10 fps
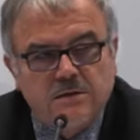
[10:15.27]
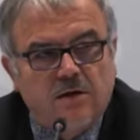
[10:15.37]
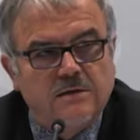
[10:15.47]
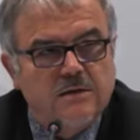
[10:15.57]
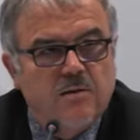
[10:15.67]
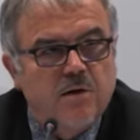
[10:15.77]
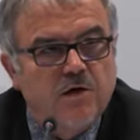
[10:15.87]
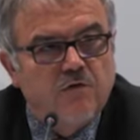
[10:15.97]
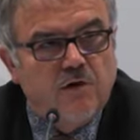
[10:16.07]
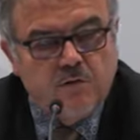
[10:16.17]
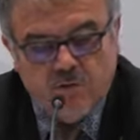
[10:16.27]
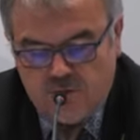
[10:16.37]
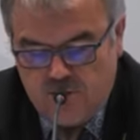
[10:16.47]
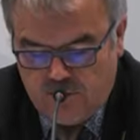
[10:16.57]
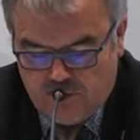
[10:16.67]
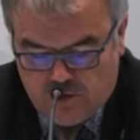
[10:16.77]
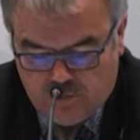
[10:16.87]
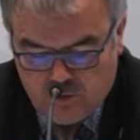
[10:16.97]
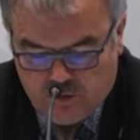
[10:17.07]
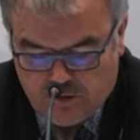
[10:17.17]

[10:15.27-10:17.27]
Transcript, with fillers: Tagesablauf auch äh, kommen